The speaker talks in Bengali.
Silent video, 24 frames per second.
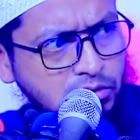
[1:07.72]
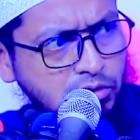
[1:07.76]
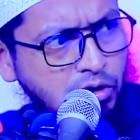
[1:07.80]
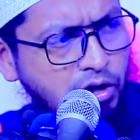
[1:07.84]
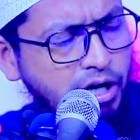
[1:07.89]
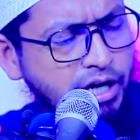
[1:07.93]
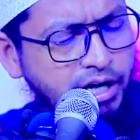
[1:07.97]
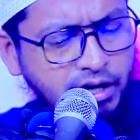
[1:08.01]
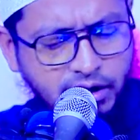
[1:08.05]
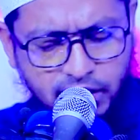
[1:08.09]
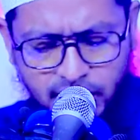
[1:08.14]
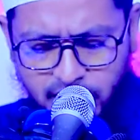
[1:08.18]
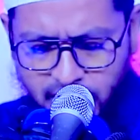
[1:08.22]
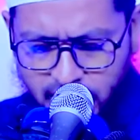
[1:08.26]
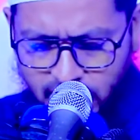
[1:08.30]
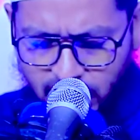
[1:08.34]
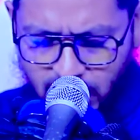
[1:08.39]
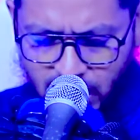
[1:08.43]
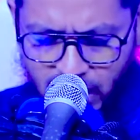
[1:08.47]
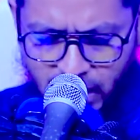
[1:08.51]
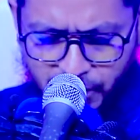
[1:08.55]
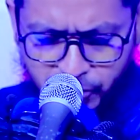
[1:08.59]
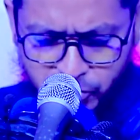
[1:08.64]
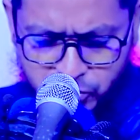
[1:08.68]
ধরেন
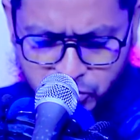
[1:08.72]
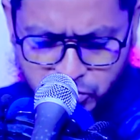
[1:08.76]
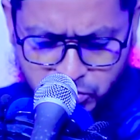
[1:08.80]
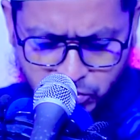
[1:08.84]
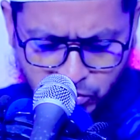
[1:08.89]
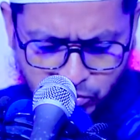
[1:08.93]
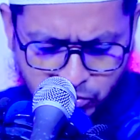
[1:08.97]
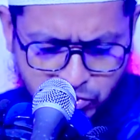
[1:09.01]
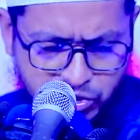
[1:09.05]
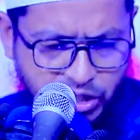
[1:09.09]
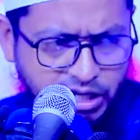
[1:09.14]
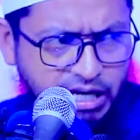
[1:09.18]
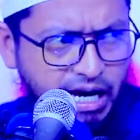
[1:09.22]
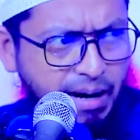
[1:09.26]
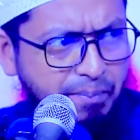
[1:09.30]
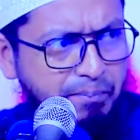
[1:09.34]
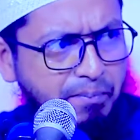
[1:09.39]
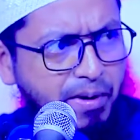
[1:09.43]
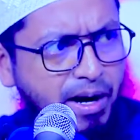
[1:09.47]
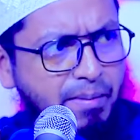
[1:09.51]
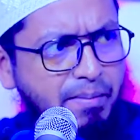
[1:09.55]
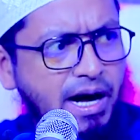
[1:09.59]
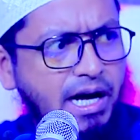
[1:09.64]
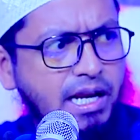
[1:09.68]
প্রশ্ন অনুযায়ী
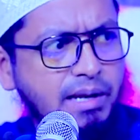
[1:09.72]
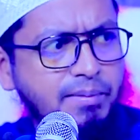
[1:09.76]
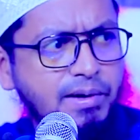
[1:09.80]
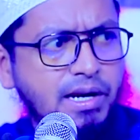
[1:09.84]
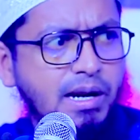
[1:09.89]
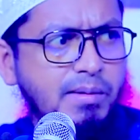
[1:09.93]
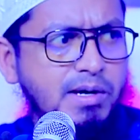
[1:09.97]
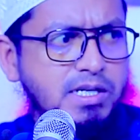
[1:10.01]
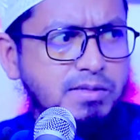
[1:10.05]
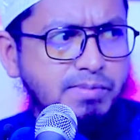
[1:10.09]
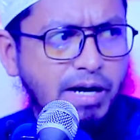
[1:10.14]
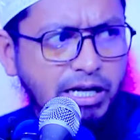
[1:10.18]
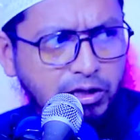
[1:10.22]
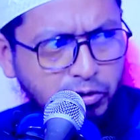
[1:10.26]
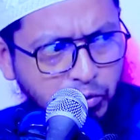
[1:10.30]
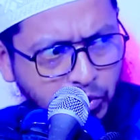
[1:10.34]
আপনার মাগরীবের নামাজ বাদ